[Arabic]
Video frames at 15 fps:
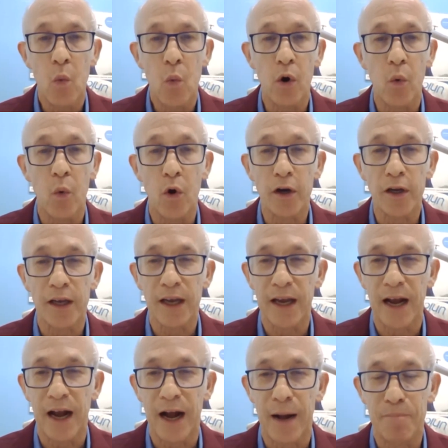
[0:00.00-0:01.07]
للطفولة
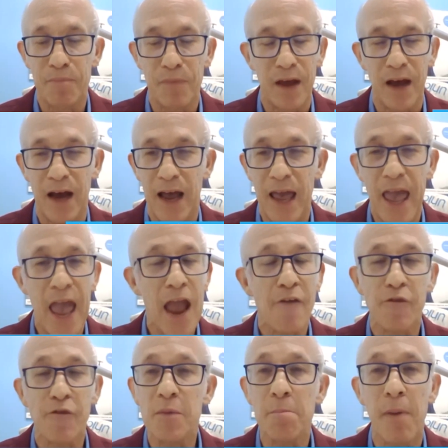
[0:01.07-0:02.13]
يونيسيف في السودان
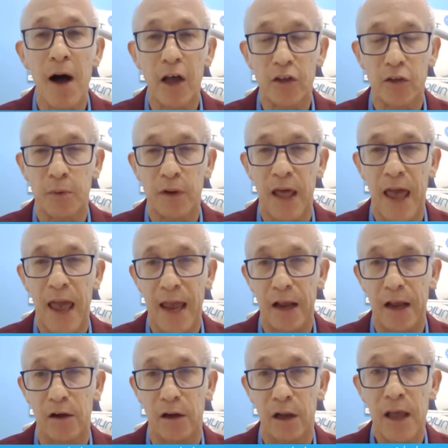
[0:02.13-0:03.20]
المسؤول
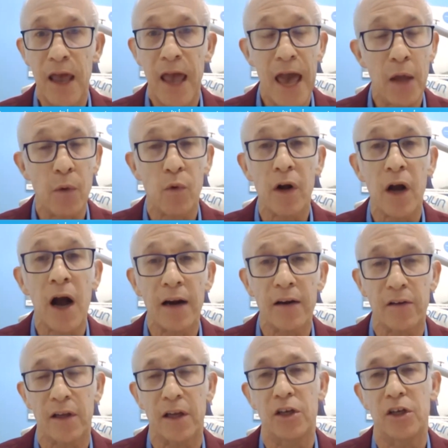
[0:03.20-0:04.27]
الأممي أعرب
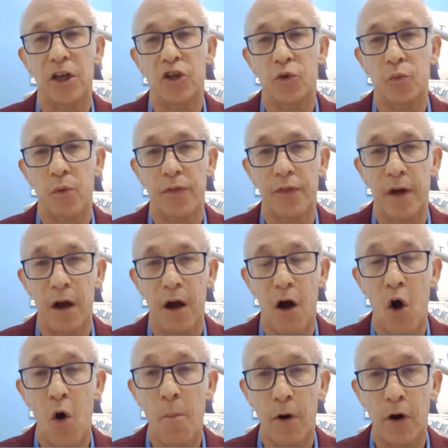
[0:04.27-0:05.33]
عن قلقه
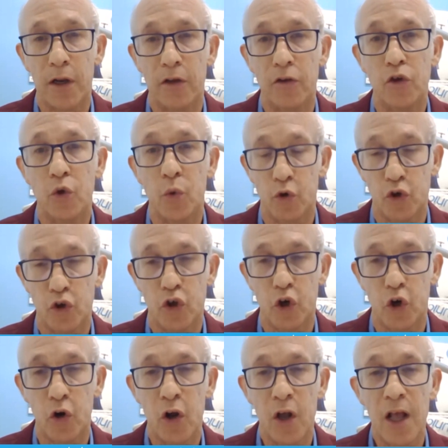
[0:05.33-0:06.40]
البالغ إزاء
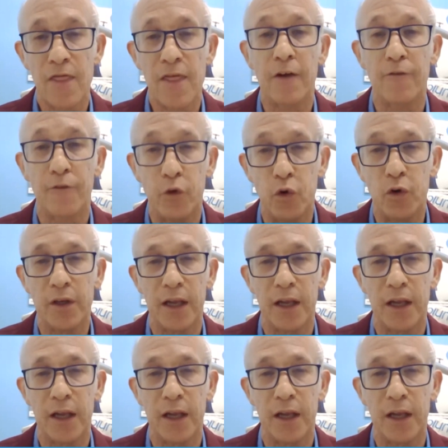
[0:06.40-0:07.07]
الأزمة الإنسانية